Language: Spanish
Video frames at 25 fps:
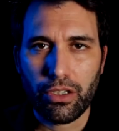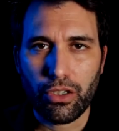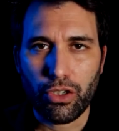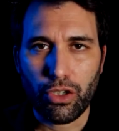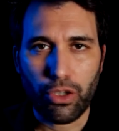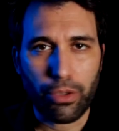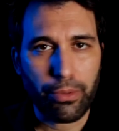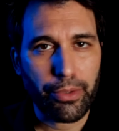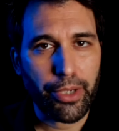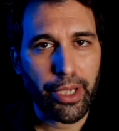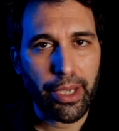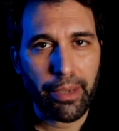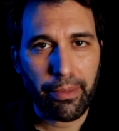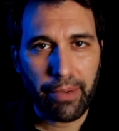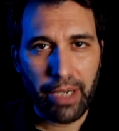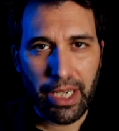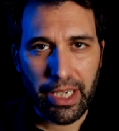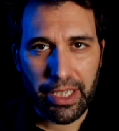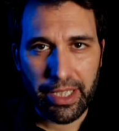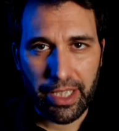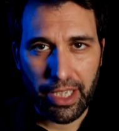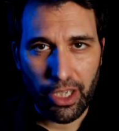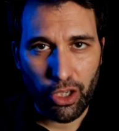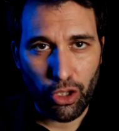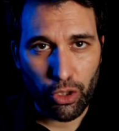Hoy voy a
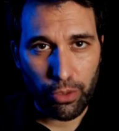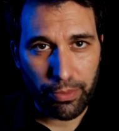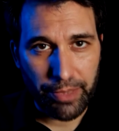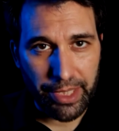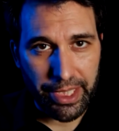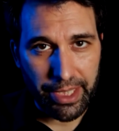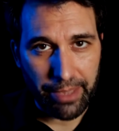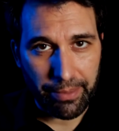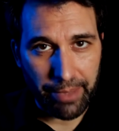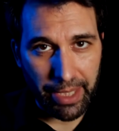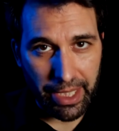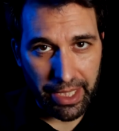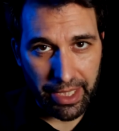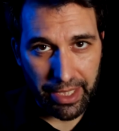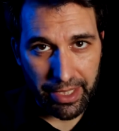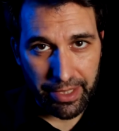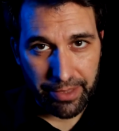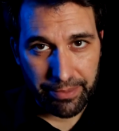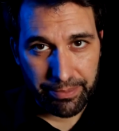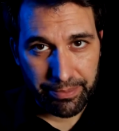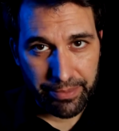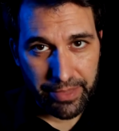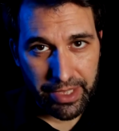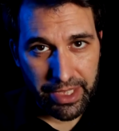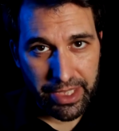hablar de la órbita baja,
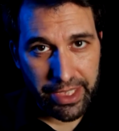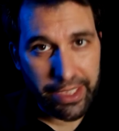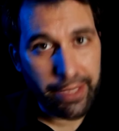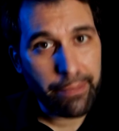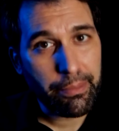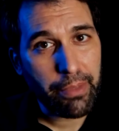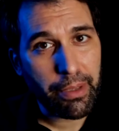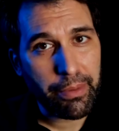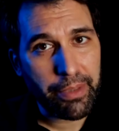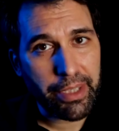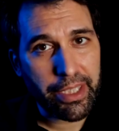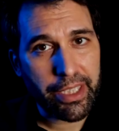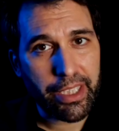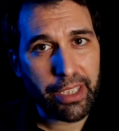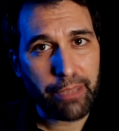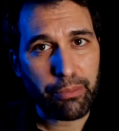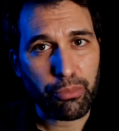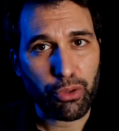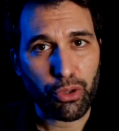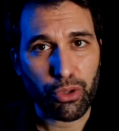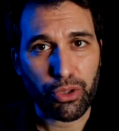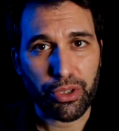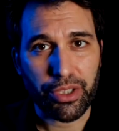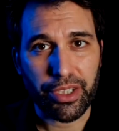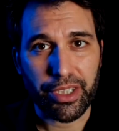simplemente
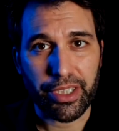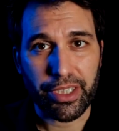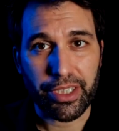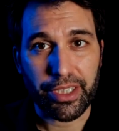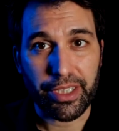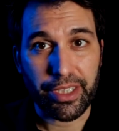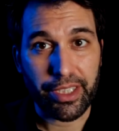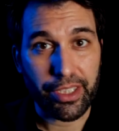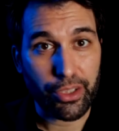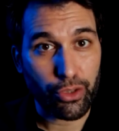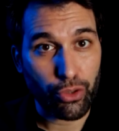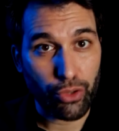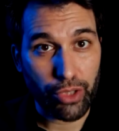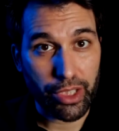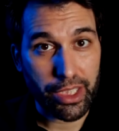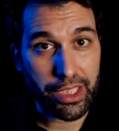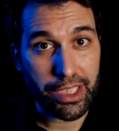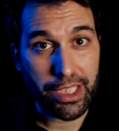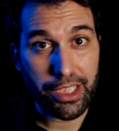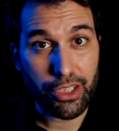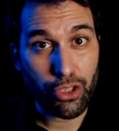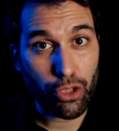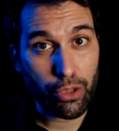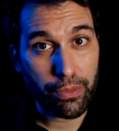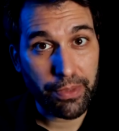porque de todas
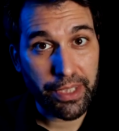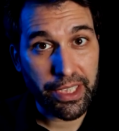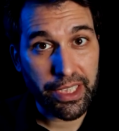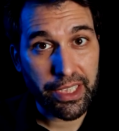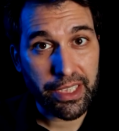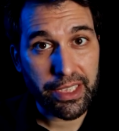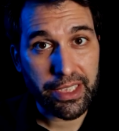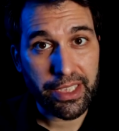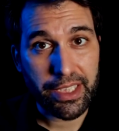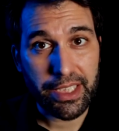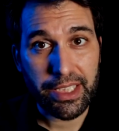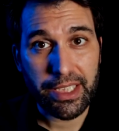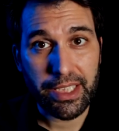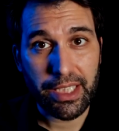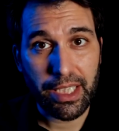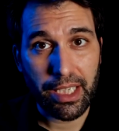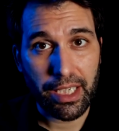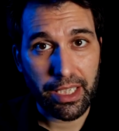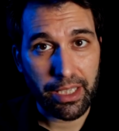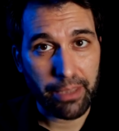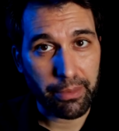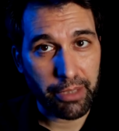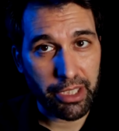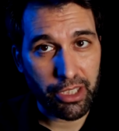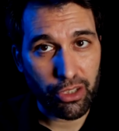las órbitas es
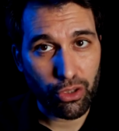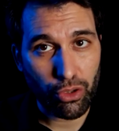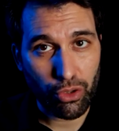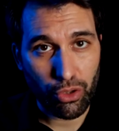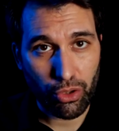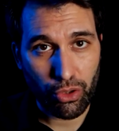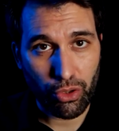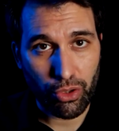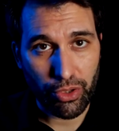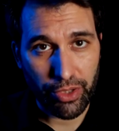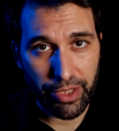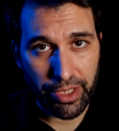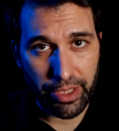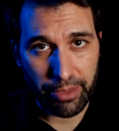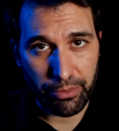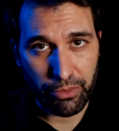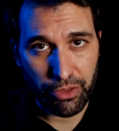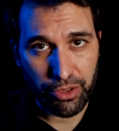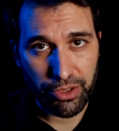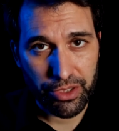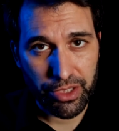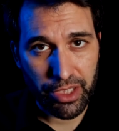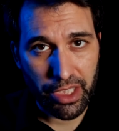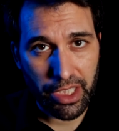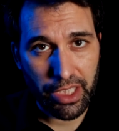la que mejor
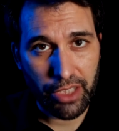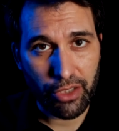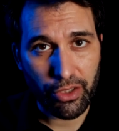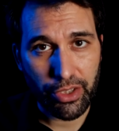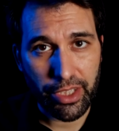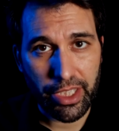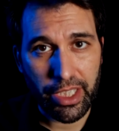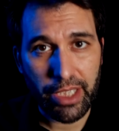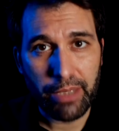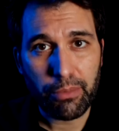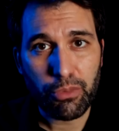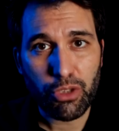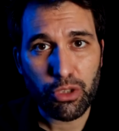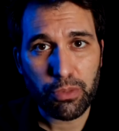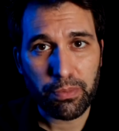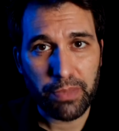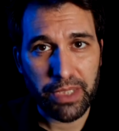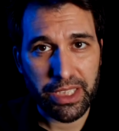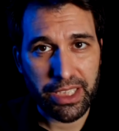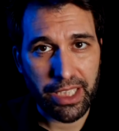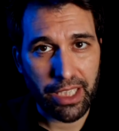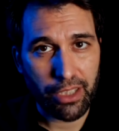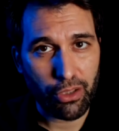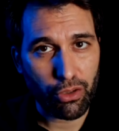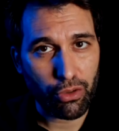conocemos y donde hemos
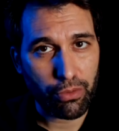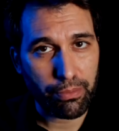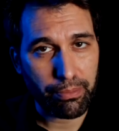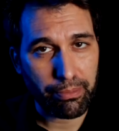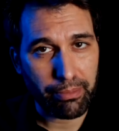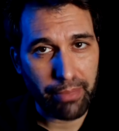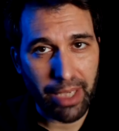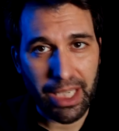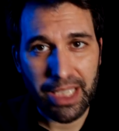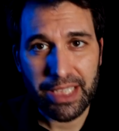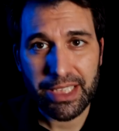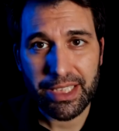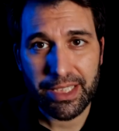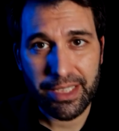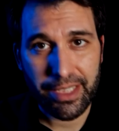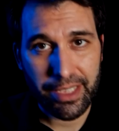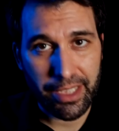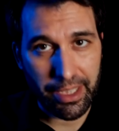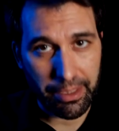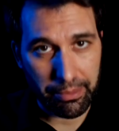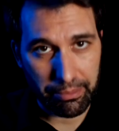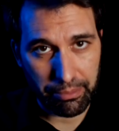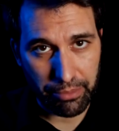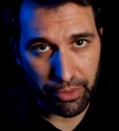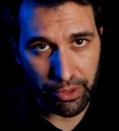pasado más
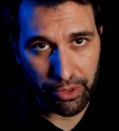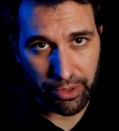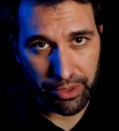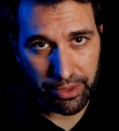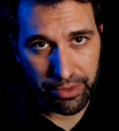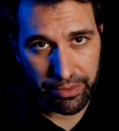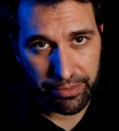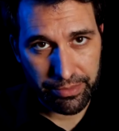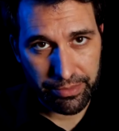tiempo.